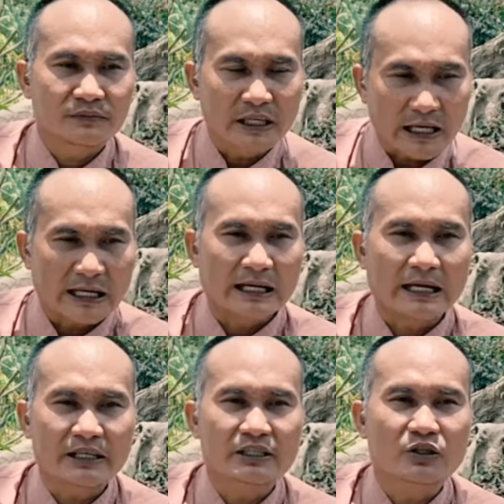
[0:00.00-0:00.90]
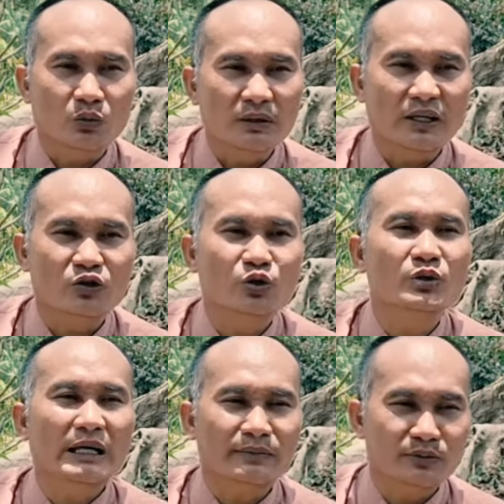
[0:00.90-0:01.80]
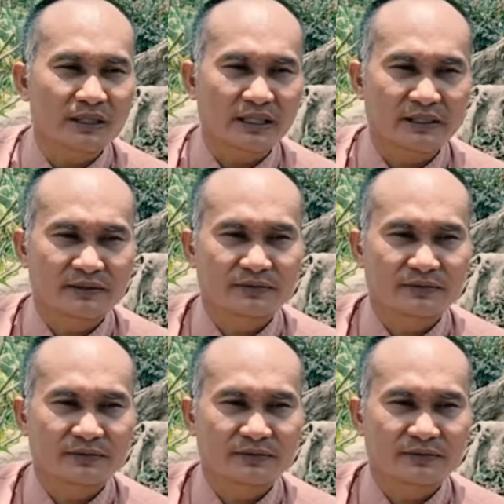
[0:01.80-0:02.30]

và lại cũng là con số giam chúng ta